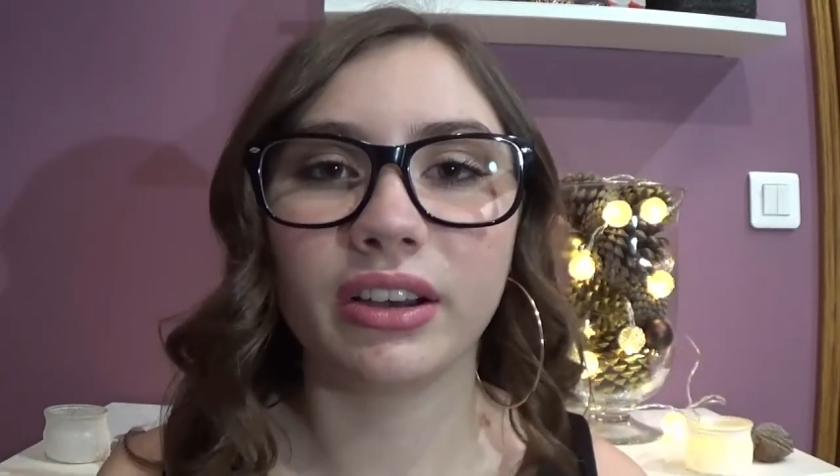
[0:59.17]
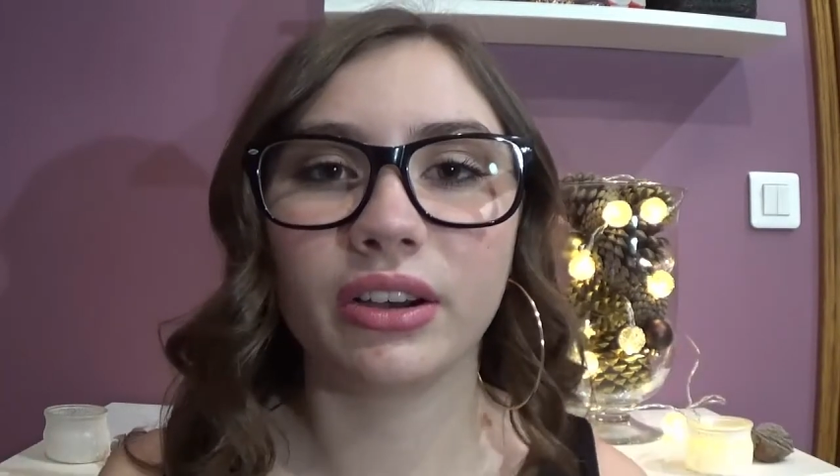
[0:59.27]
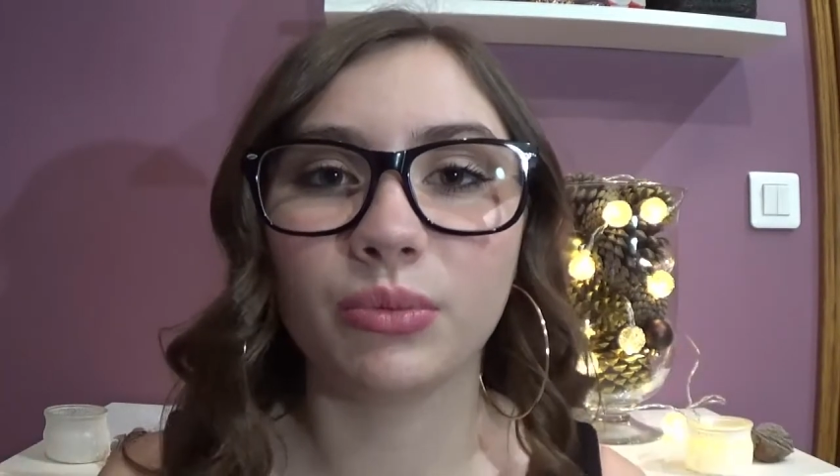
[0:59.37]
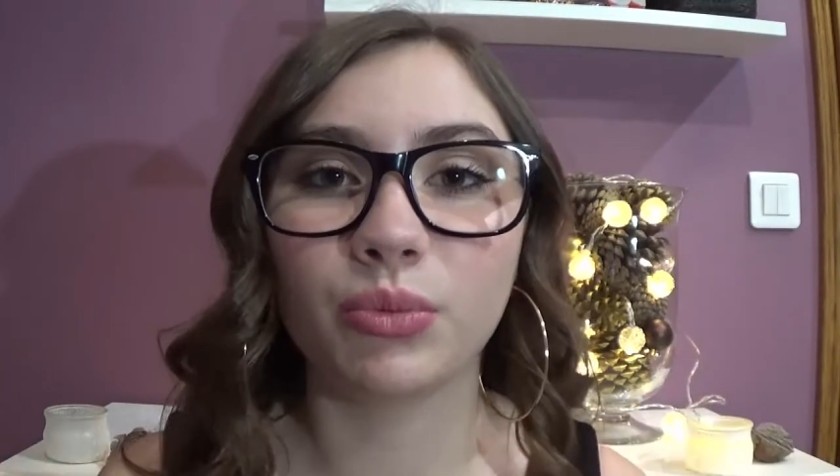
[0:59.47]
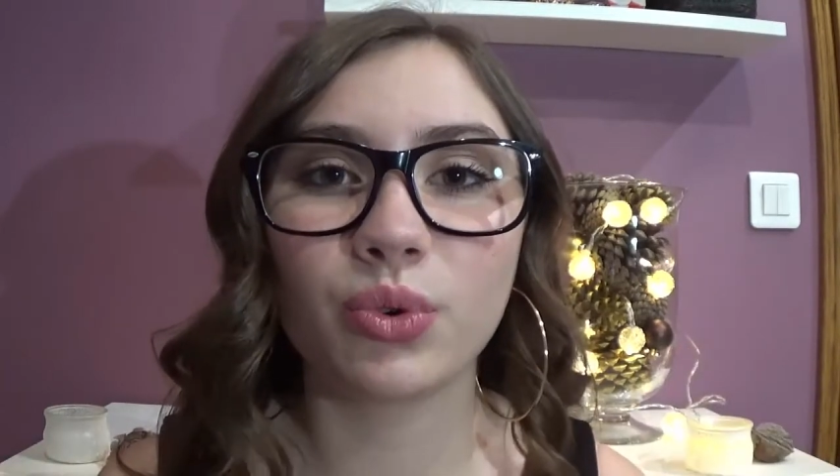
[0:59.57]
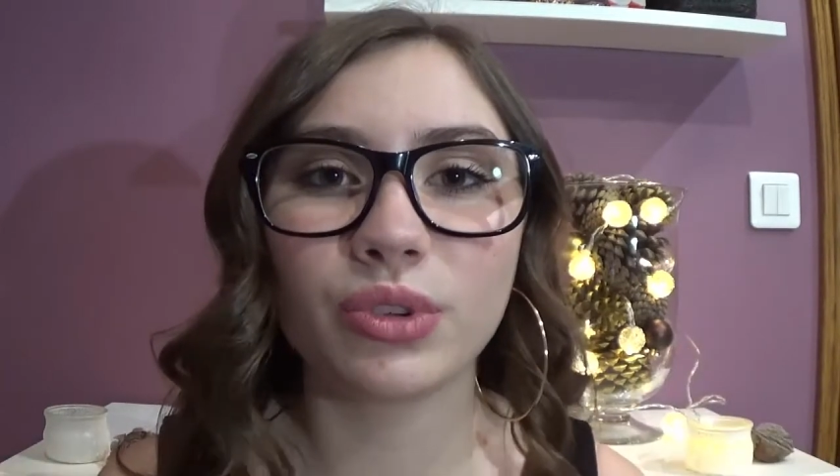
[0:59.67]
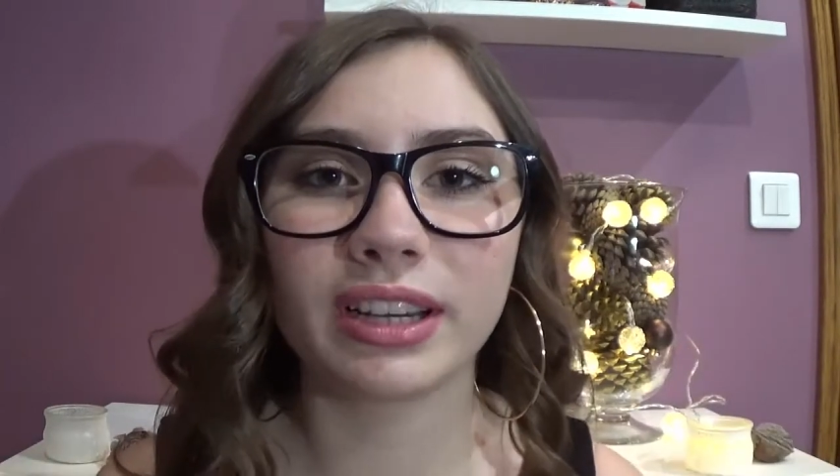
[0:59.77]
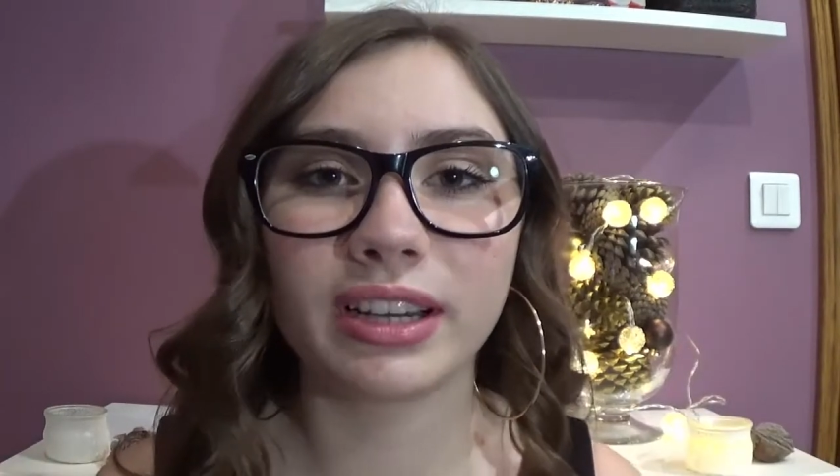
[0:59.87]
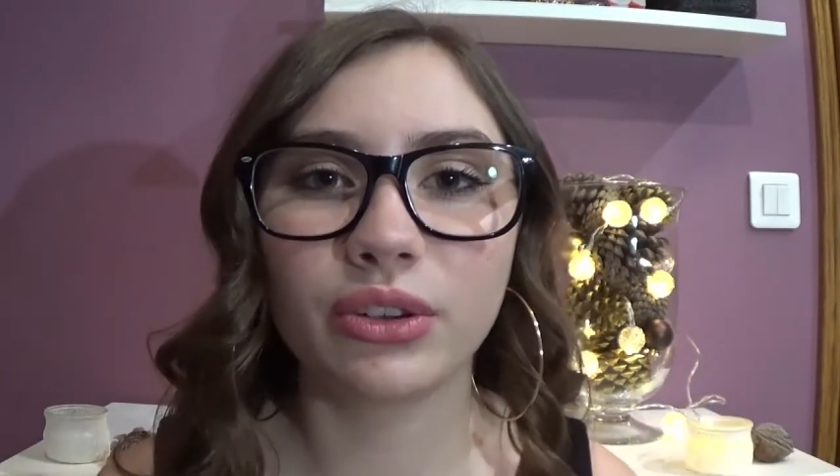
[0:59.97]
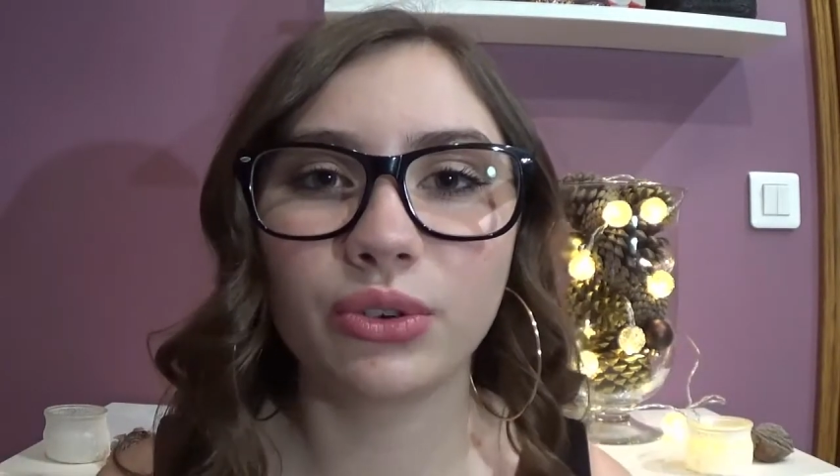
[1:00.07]
euh, mon cousin
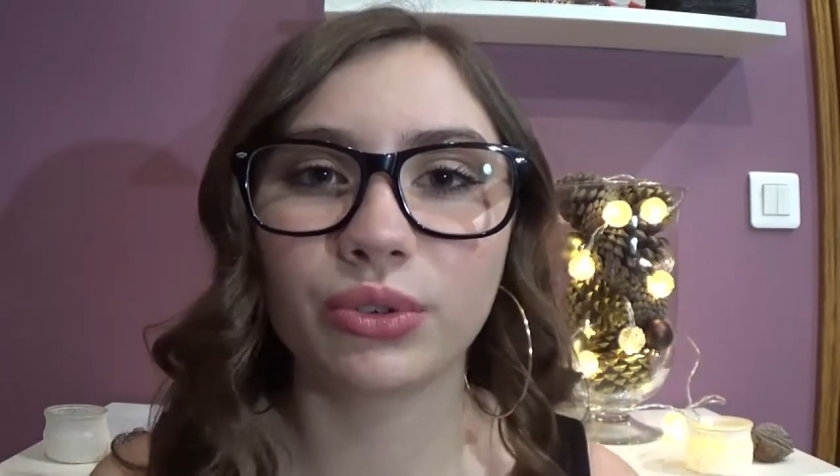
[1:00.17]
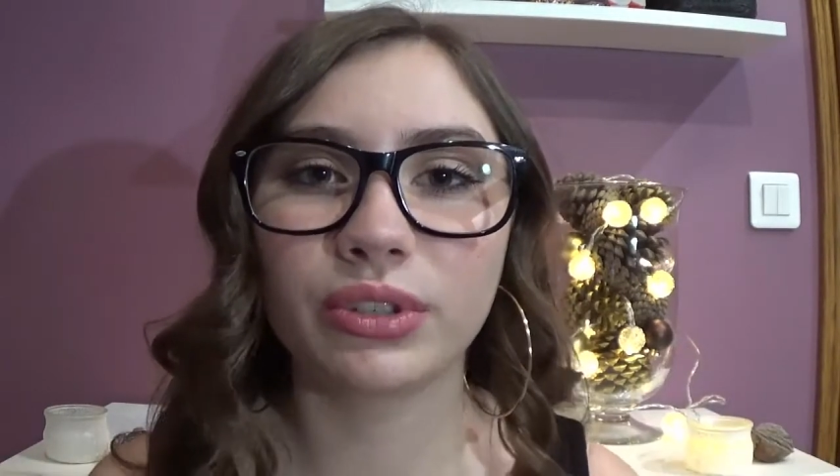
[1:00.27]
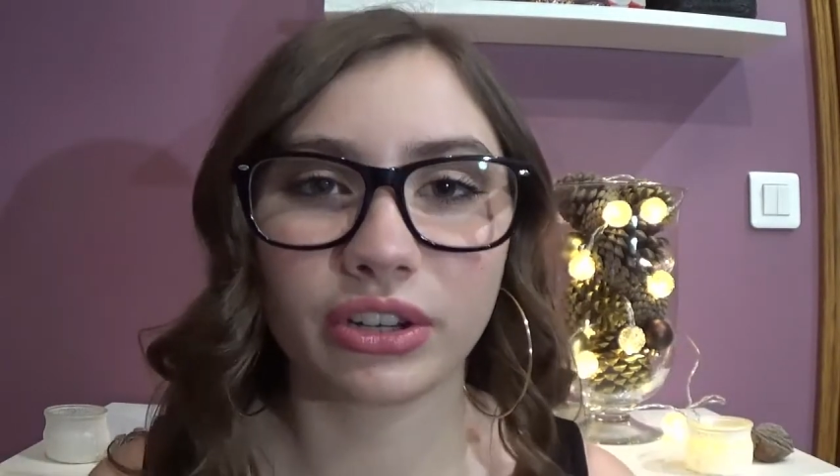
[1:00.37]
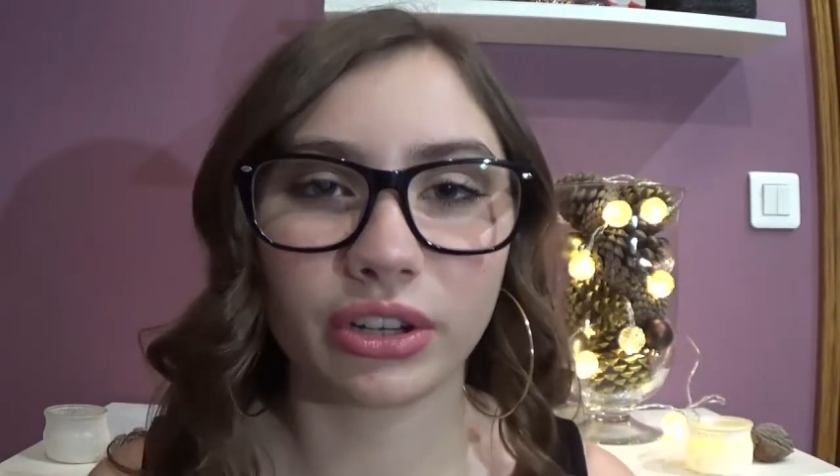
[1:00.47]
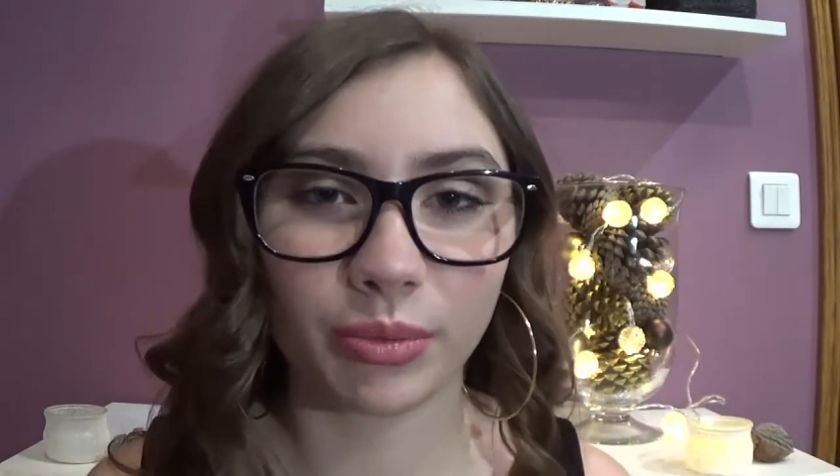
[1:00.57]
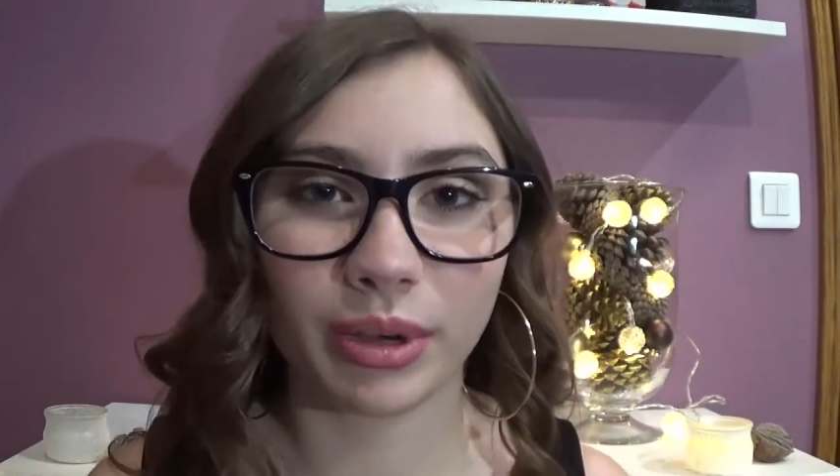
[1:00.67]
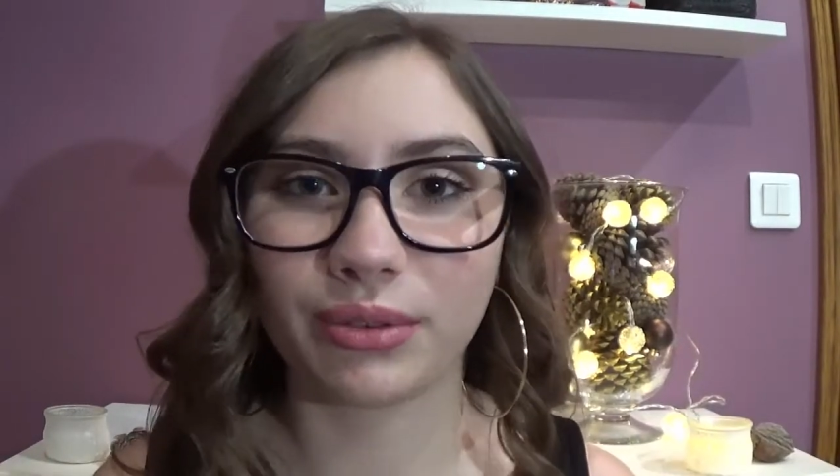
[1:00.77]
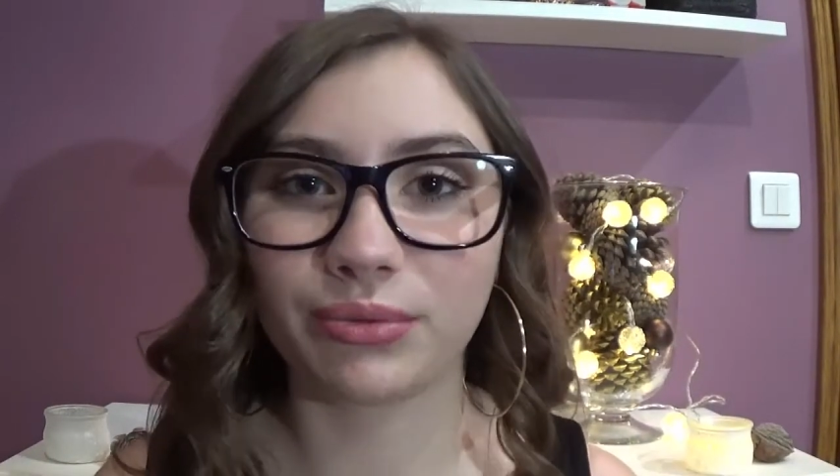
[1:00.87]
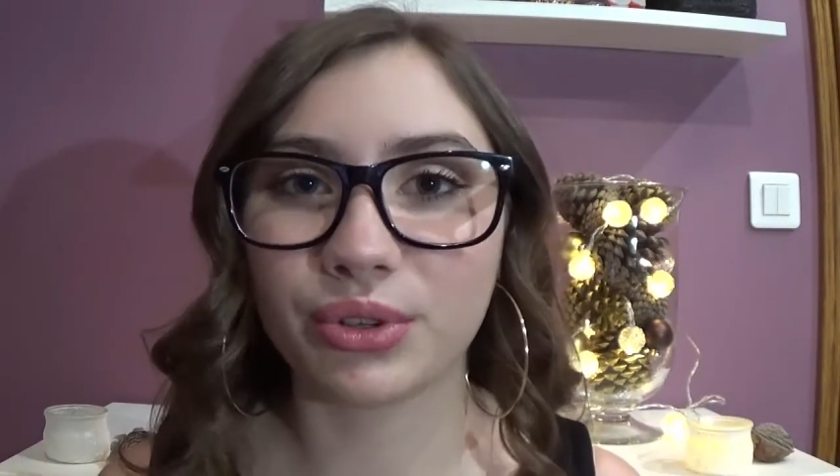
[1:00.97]
Rikyu, sa chaîne en barre d'infos